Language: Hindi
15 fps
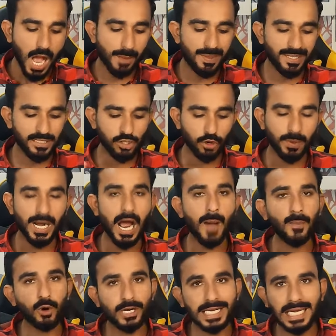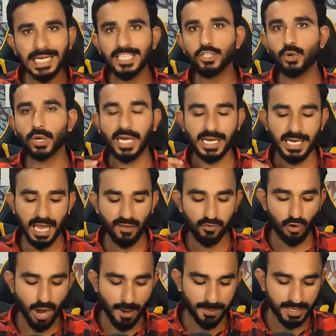अब इसके ऊपर आपको डेली जो करना है
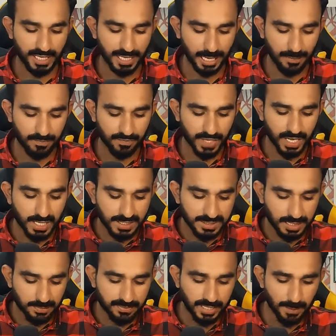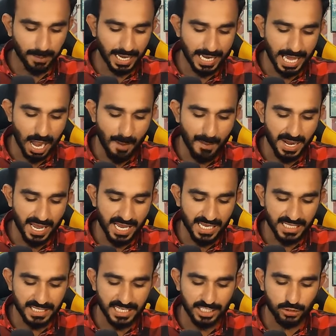वो आप देखें सबसे पहले आपने
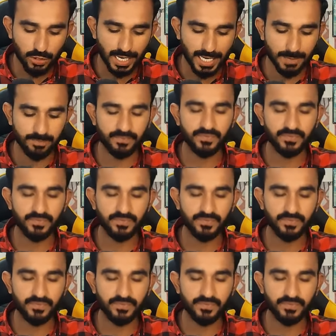ये जो है